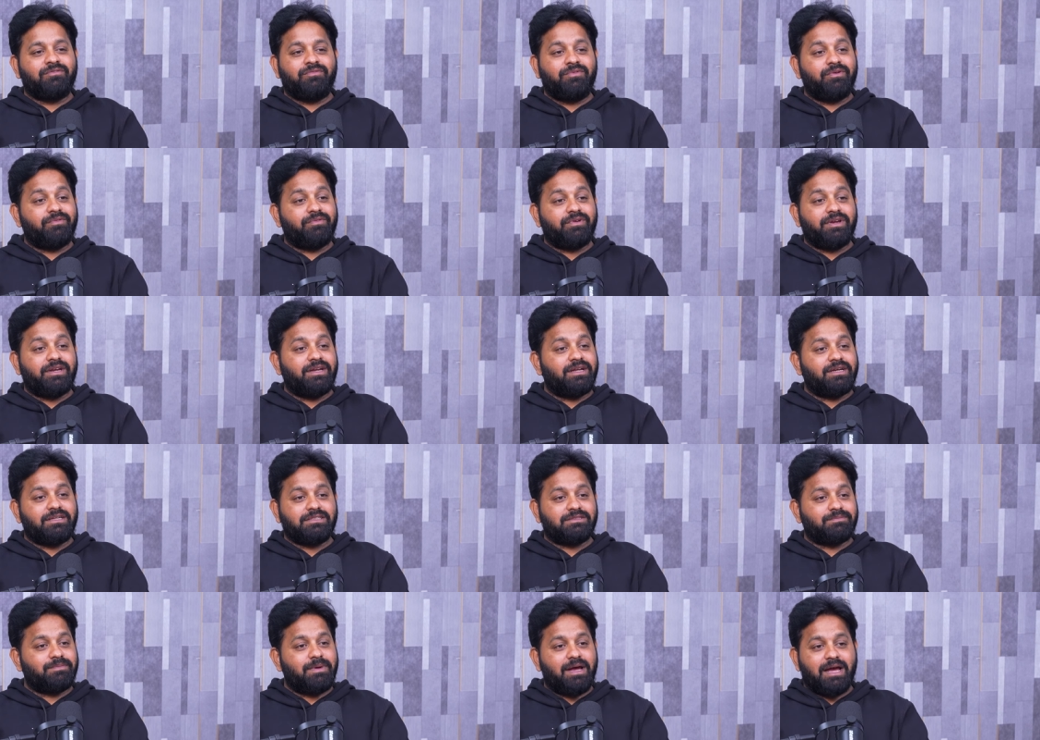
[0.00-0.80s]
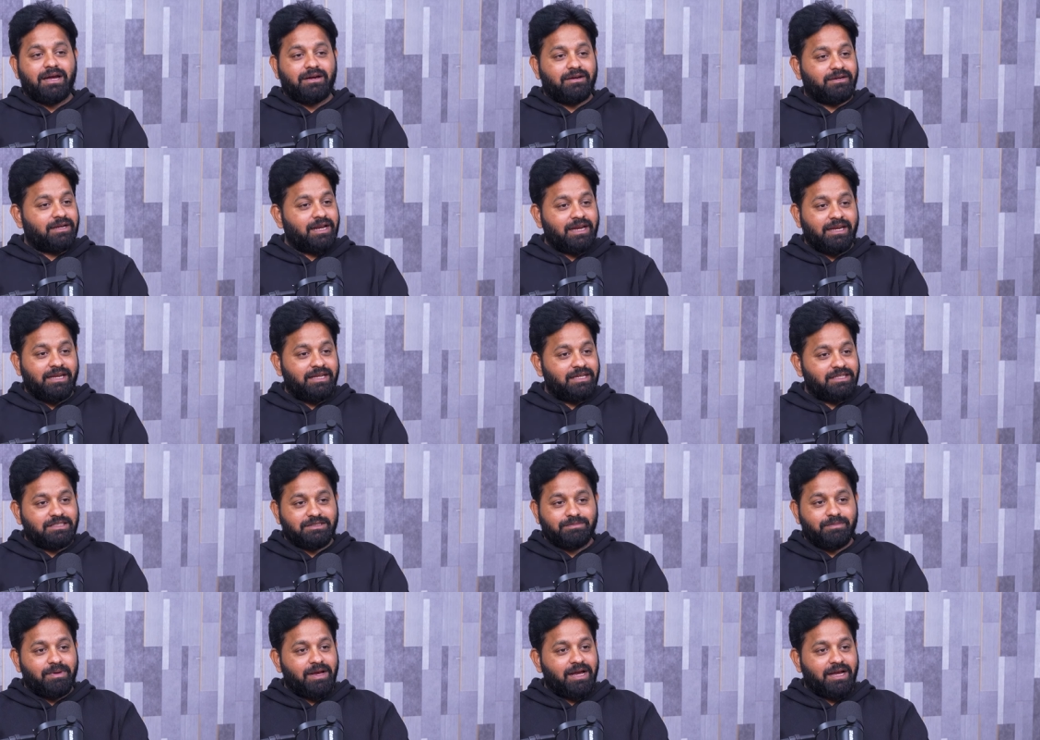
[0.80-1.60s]
ఫిఫ్టీన్ ఇయర్స్ బ్యాక్ టెన్
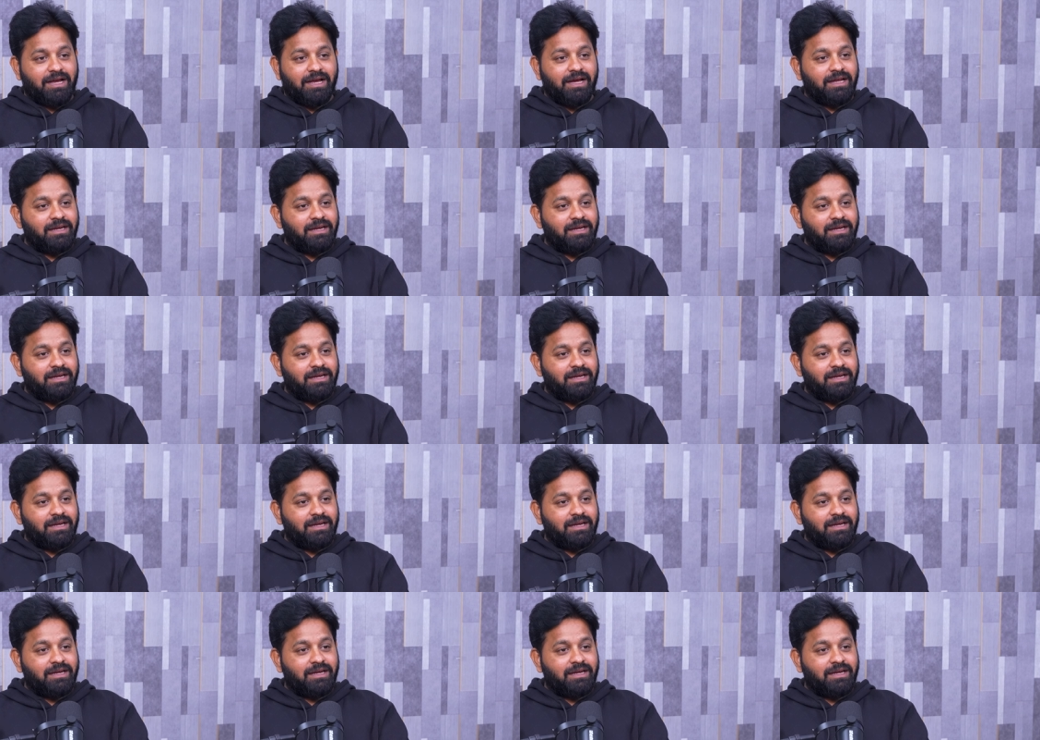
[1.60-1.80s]
ఇయర్స్ బ్యాక్